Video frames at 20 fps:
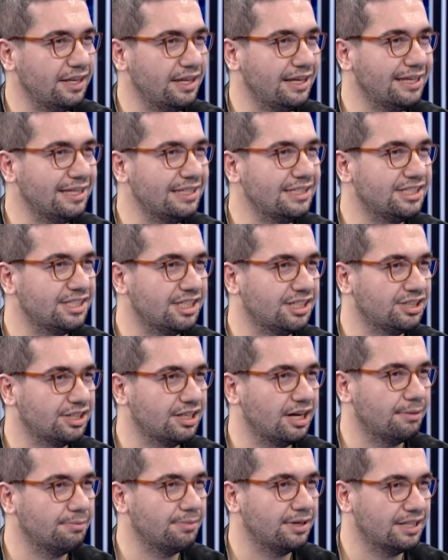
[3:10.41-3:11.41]
İngilizce
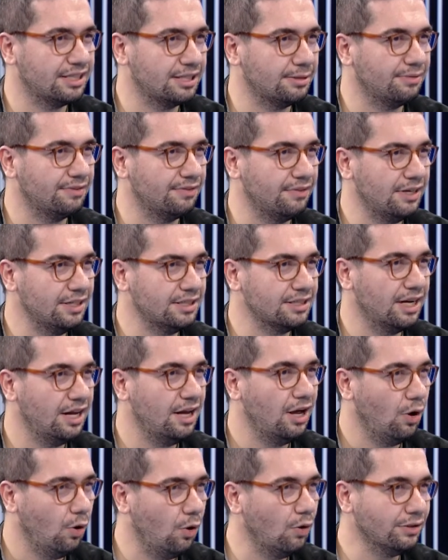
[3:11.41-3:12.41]
çıkan bir kitabı var.
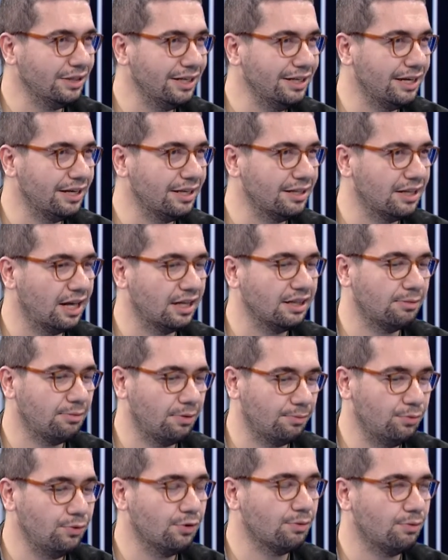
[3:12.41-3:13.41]
Orada yayınlandı.
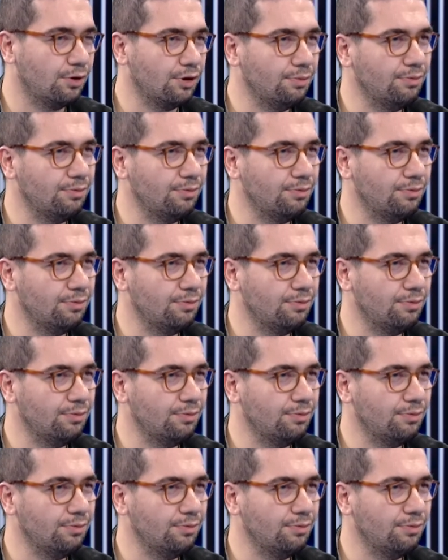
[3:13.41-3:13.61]
Yayınlandıysa bile